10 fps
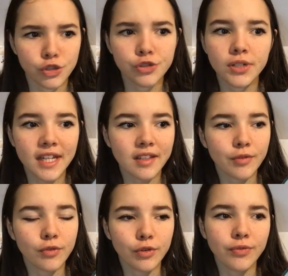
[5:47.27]
Juliette
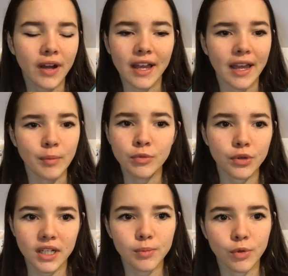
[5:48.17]
évolue, enfin elle
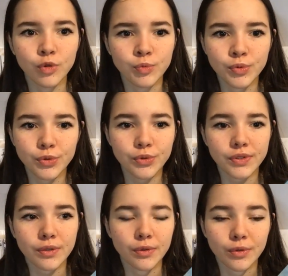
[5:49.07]
mûrit beaucoup
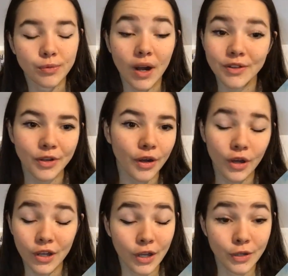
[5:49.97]
plus, Warner
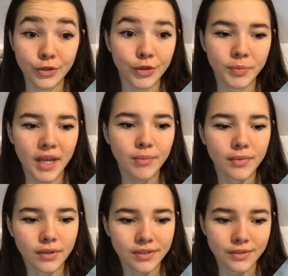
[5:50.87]
de
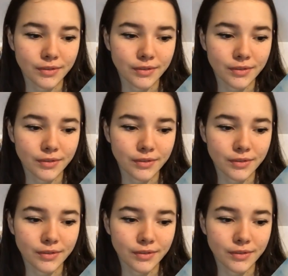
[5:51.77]
même,